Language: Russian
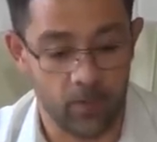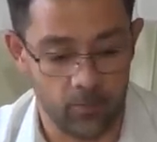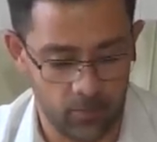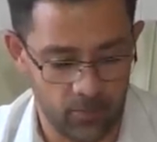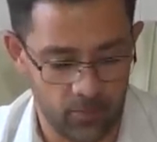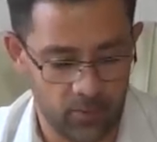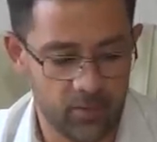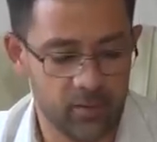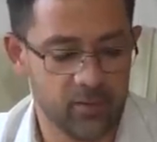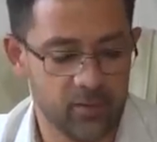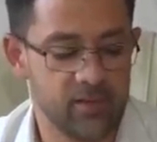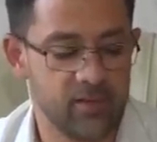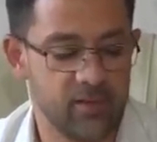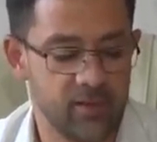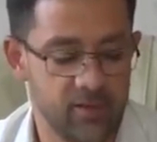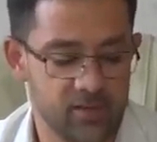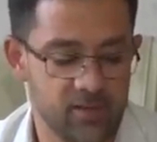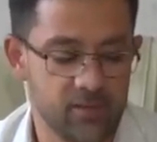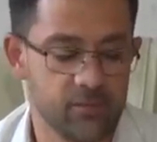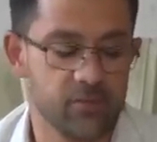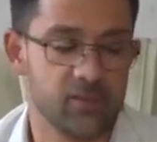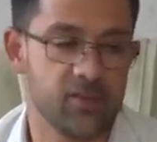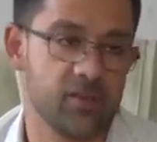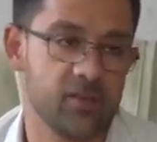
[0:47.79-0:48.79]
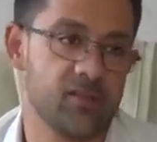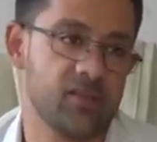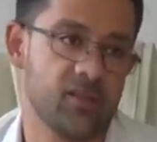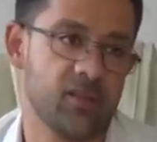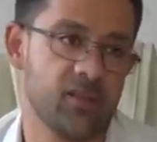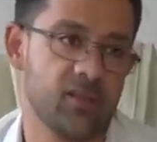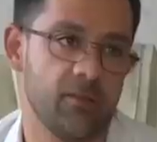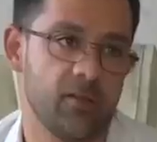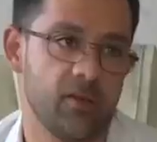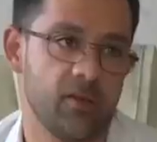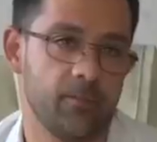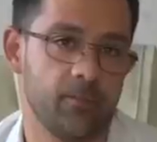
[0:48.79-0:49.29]
Мы следим за
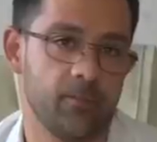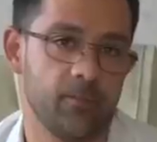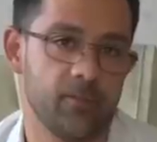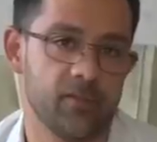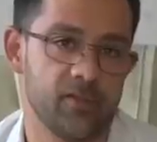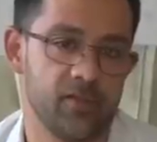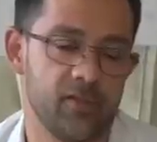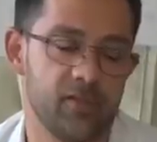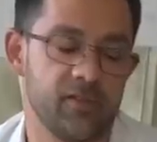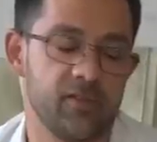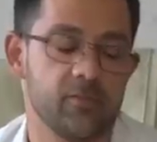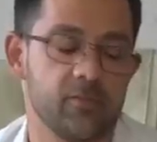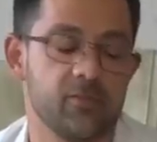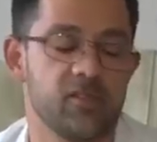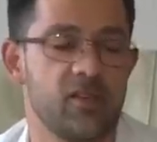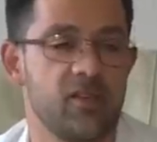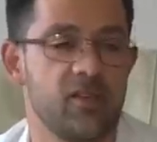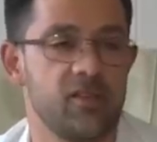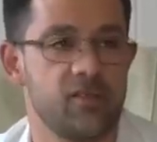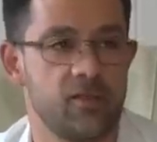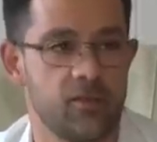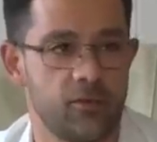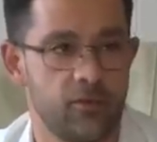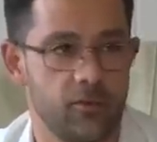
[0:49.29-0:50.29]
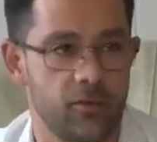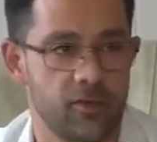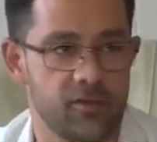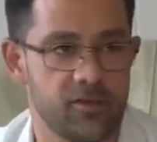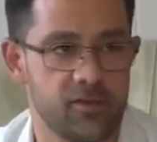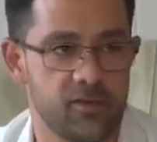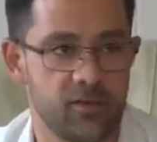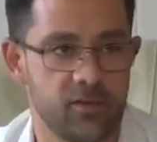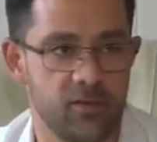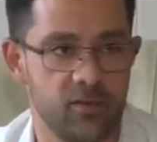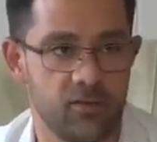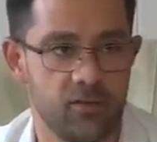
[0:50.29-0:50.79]
ценами, следим за
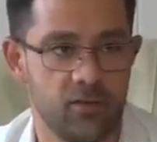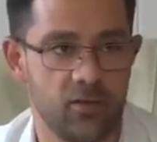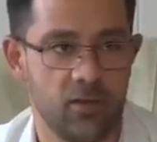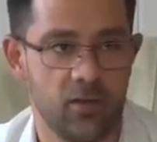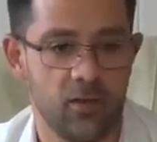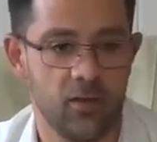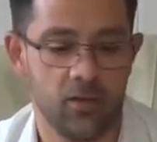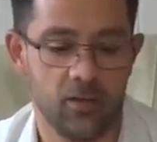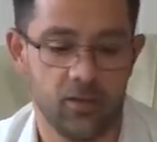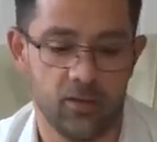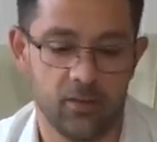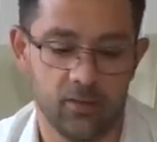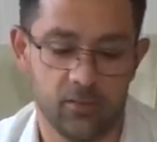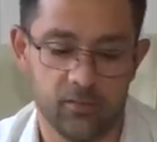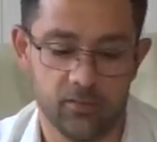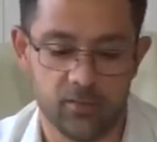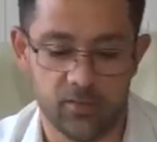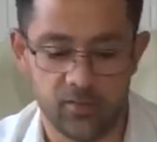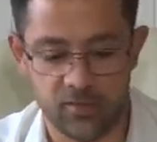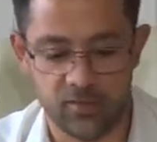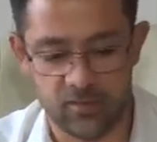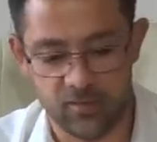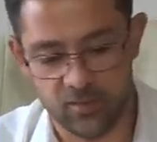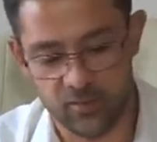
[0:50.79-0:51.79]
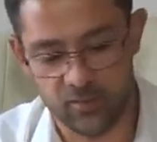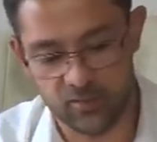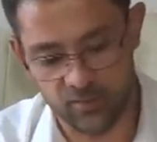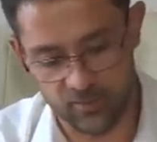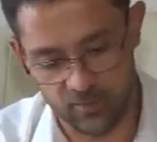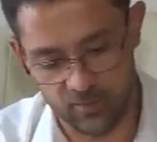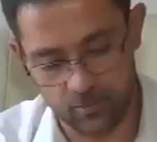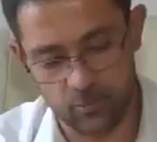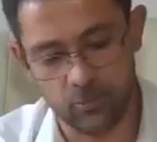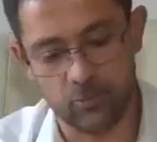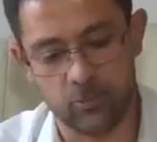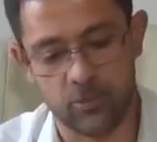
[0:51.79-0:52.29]
ситуацией,
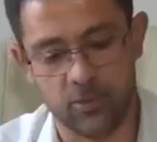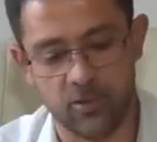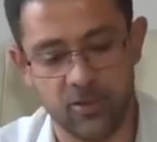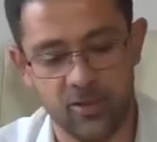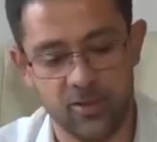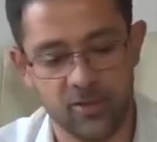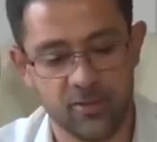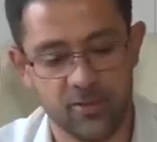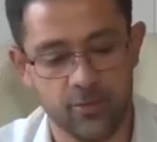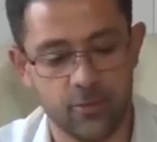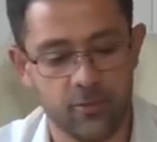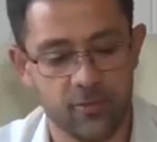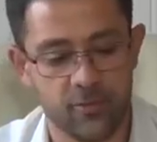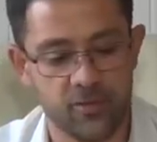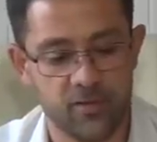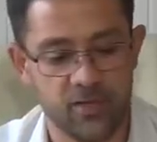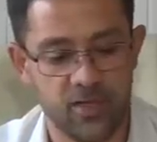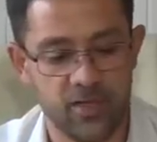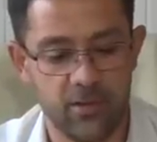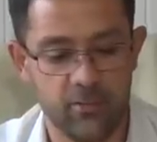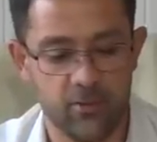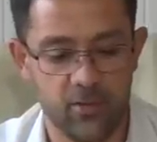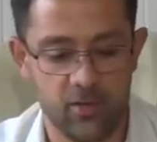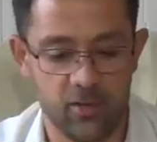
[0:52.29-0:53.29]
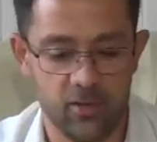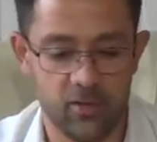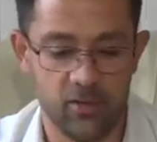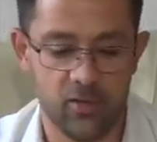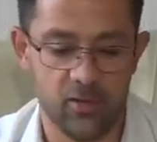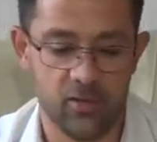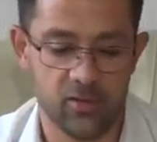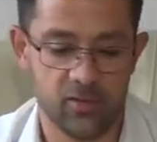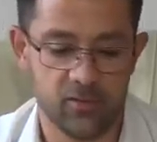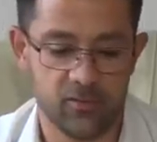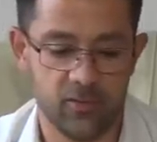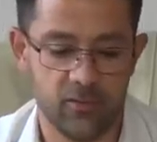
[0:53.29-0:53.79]
ну, анализируя сами
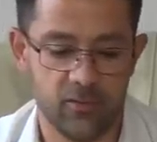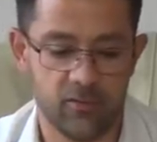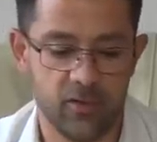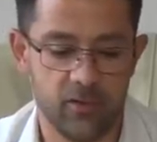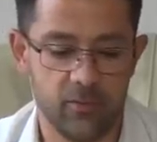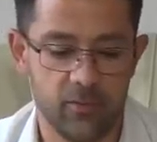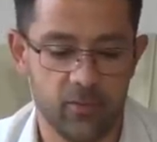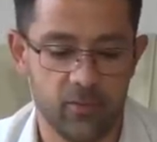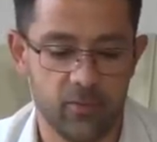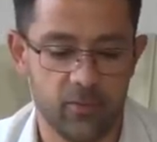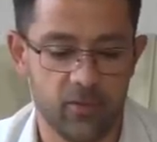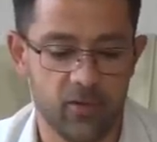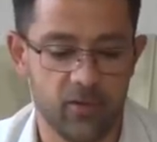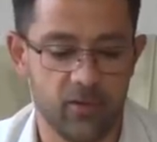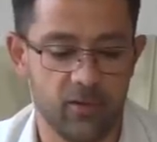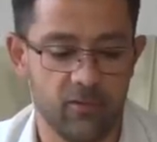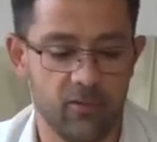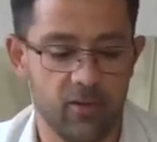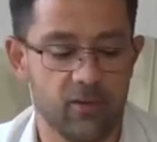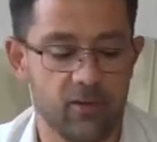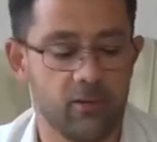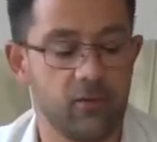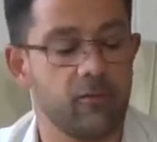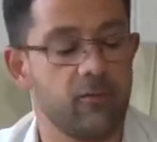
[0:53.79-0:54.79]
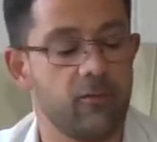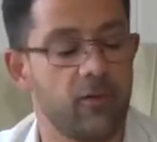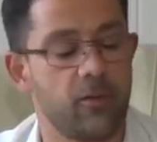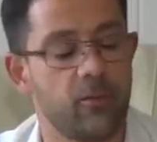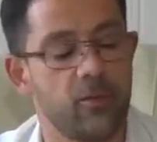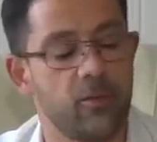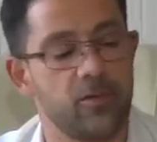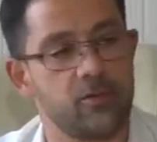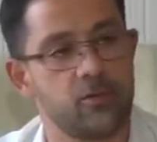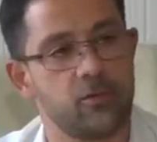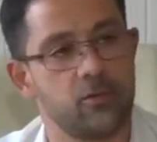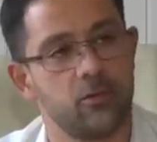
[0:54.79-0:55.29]
и своевременно передавая эту
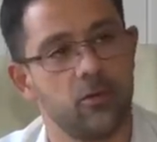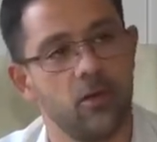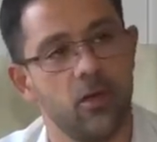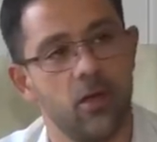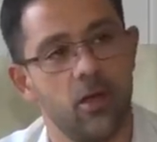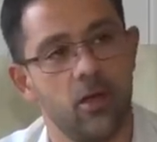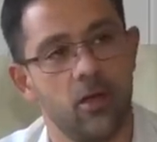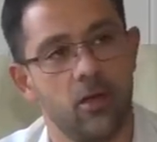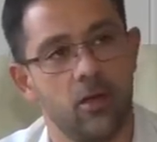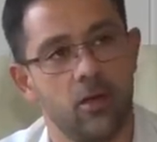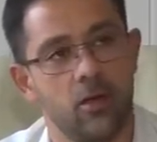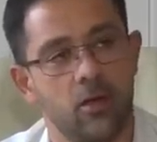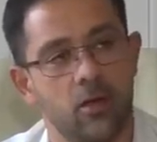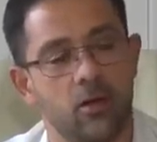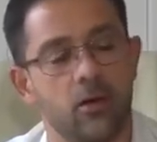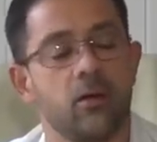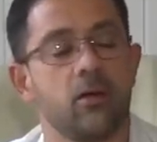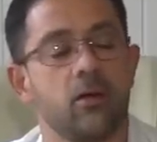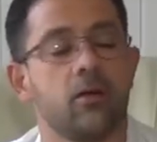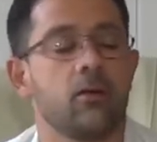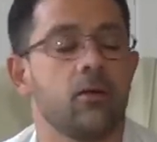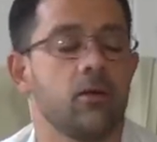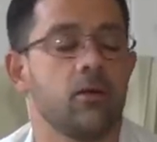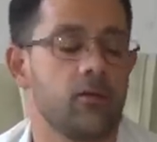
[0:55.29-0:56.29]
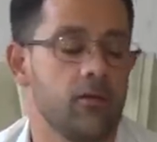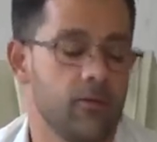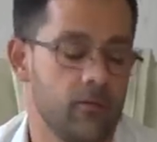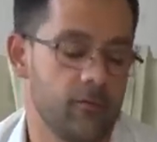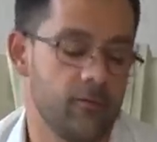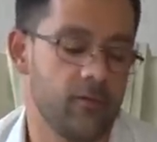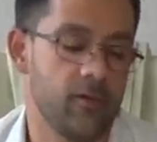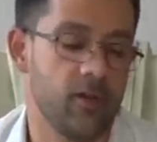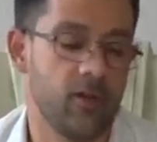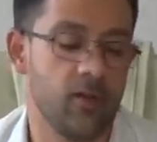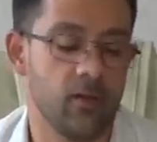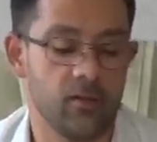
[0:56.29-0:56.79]
информацию
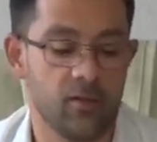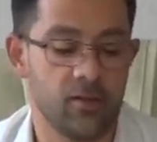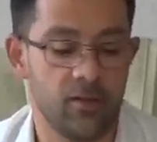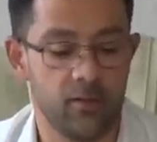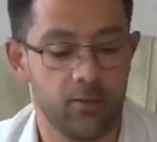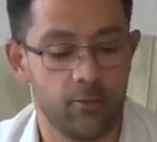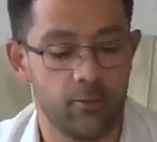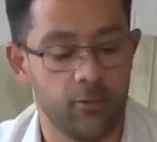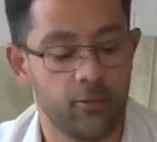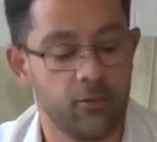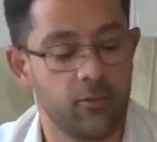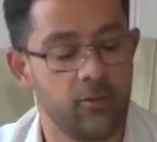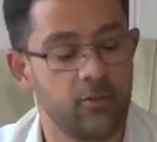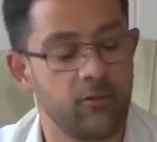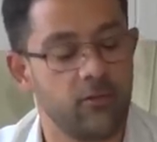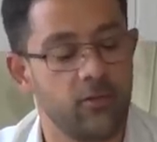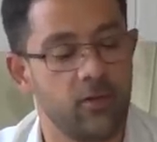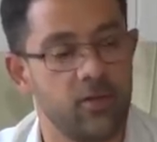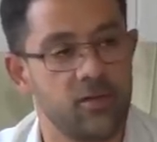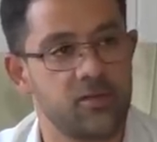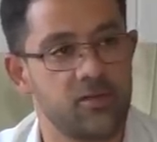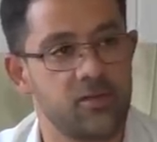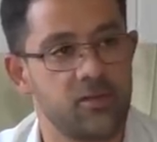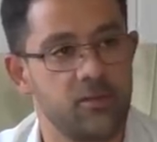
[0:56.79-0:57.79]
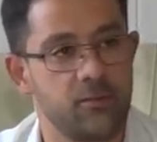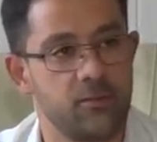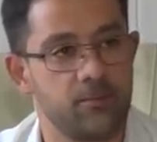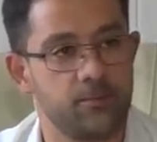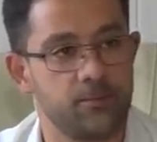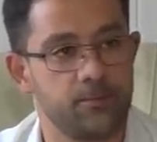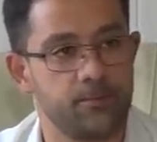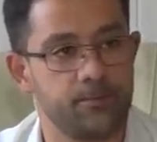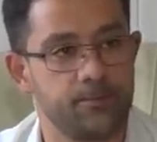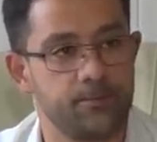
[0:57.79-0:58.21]
Э, в региональные органы власти.